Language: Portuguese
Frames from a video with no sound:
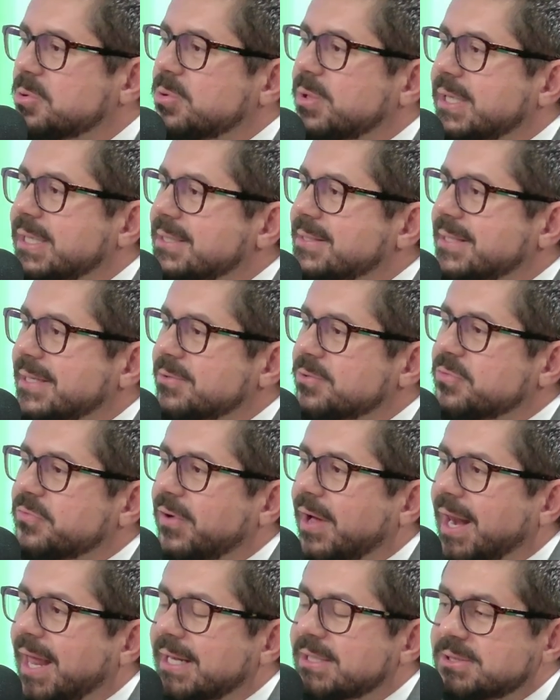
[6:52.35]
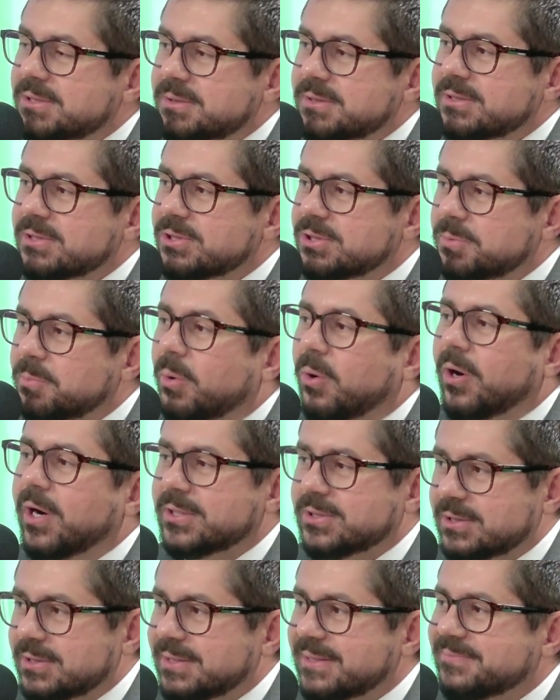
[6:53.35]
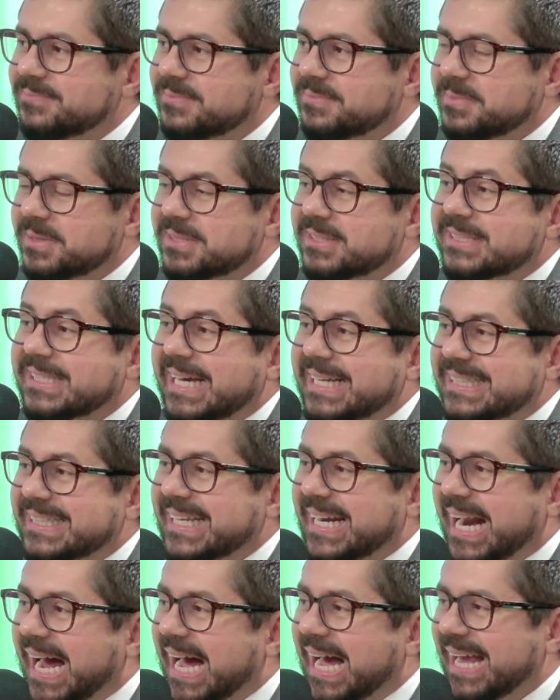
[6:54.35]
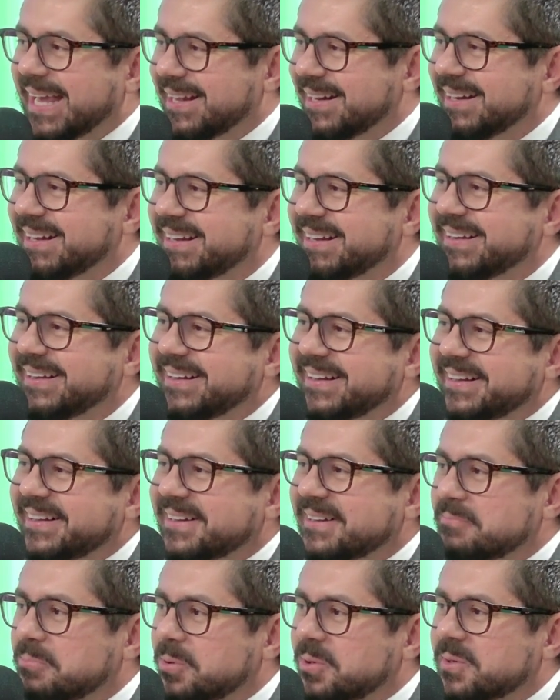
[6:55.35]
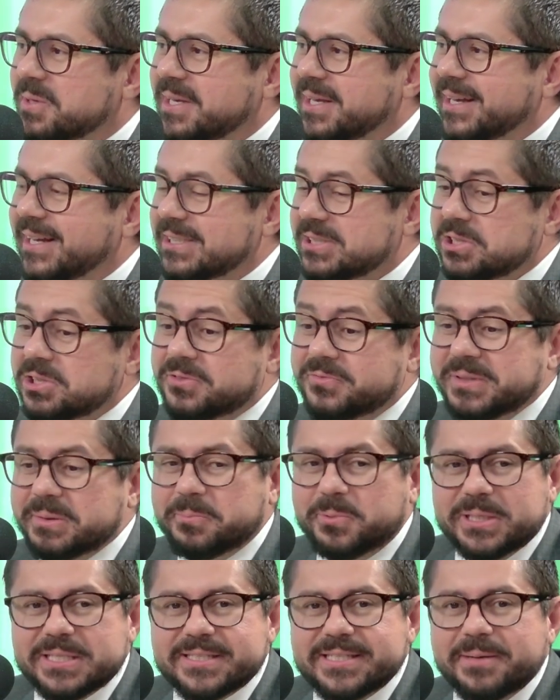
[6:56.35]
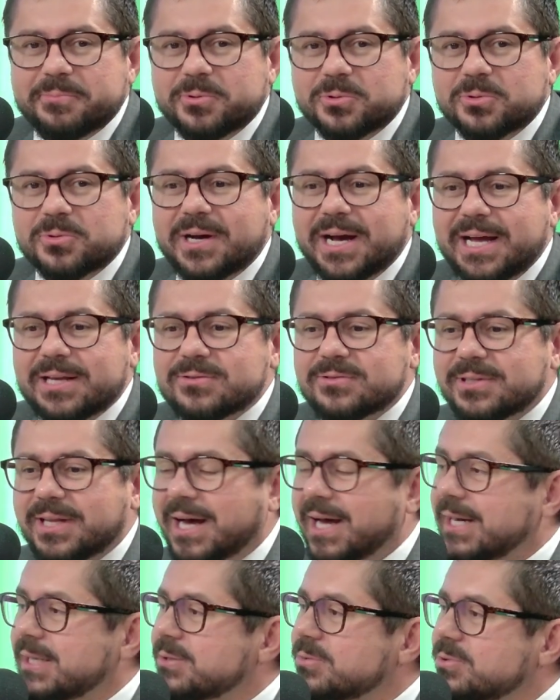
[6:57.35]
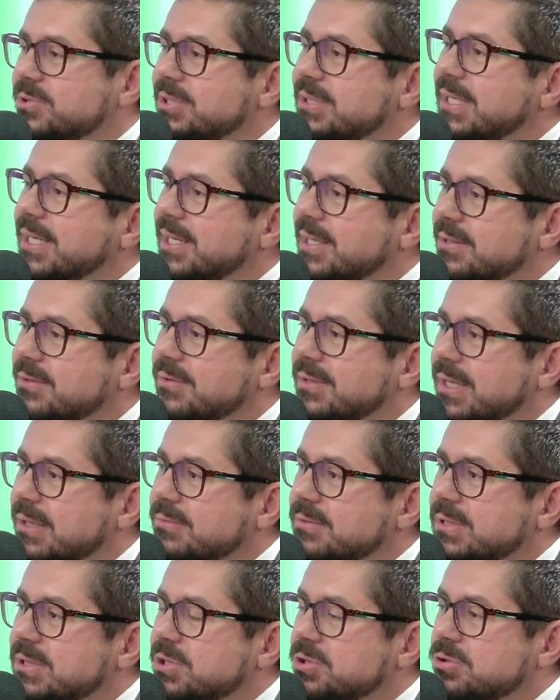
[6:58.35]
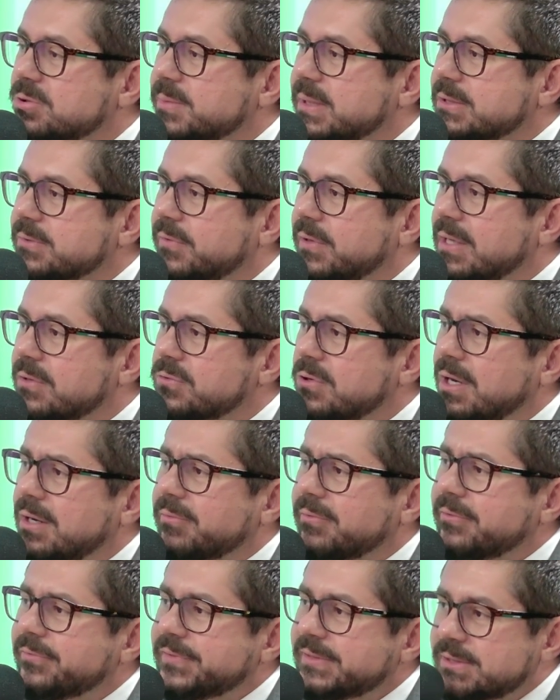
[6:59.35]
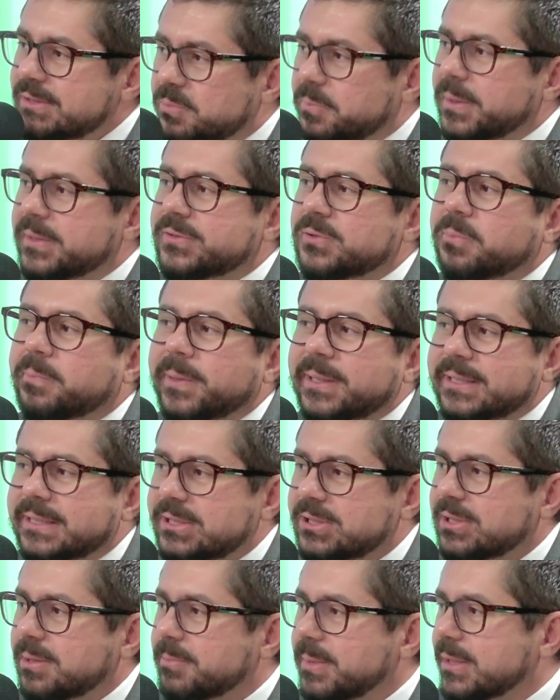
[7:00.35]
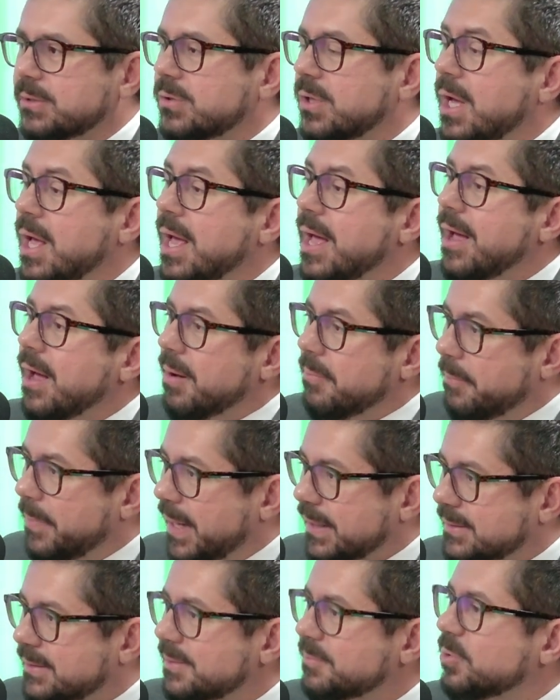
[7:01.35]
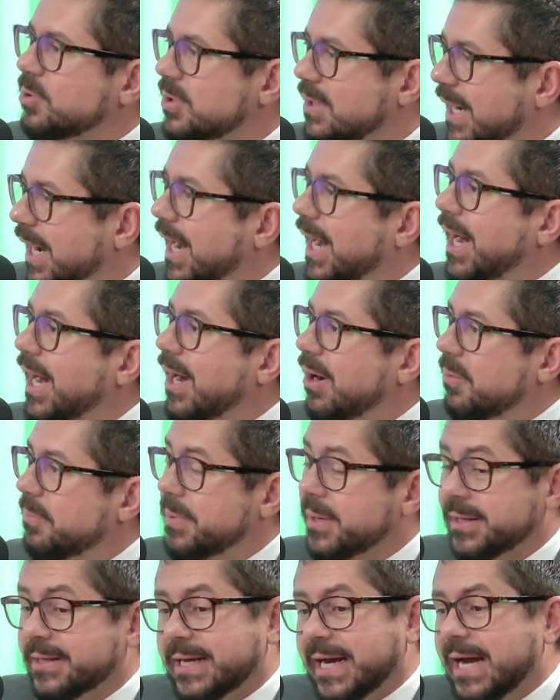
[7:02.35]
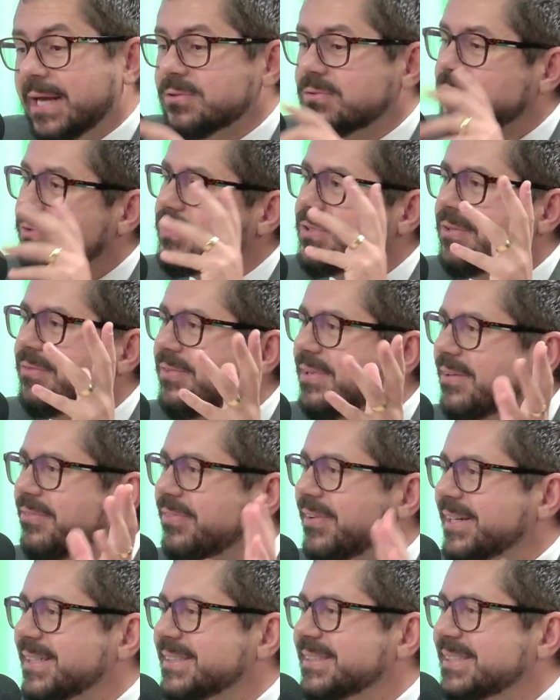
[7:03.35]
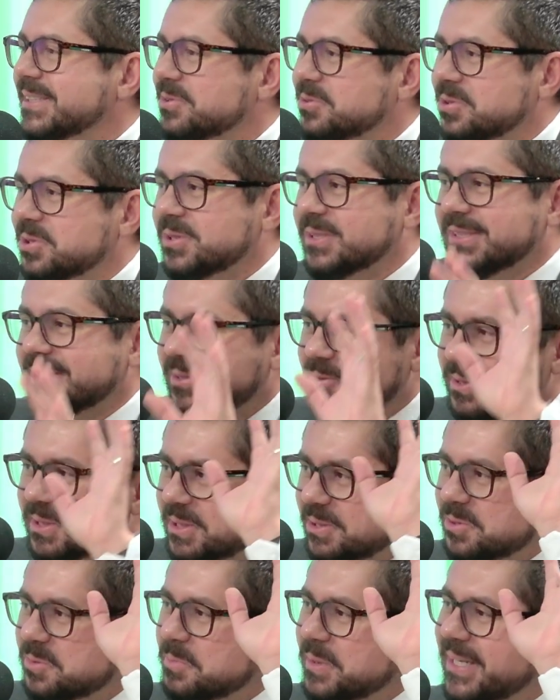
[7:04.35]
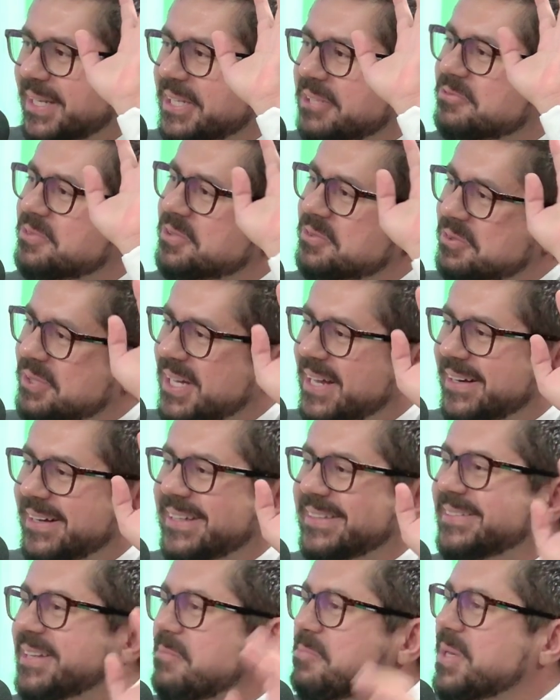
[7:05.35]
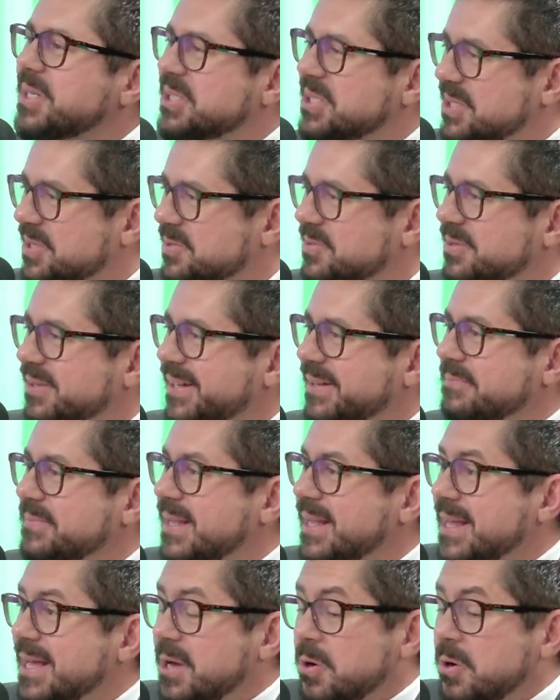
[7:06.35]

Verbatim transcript: receio de falar de, de morte, né? Por uhum. isso que uhum. atrai, né? Porque a gente vê, por exemplo, no caso da área do direito, né? Quando a gente começa a falar assim, olha, vamos fazer seu planejamento patrimonial, para caso você venha a falecer, você já diz, não, Deus me livre, não quero nem saber disso, né? Uhum. O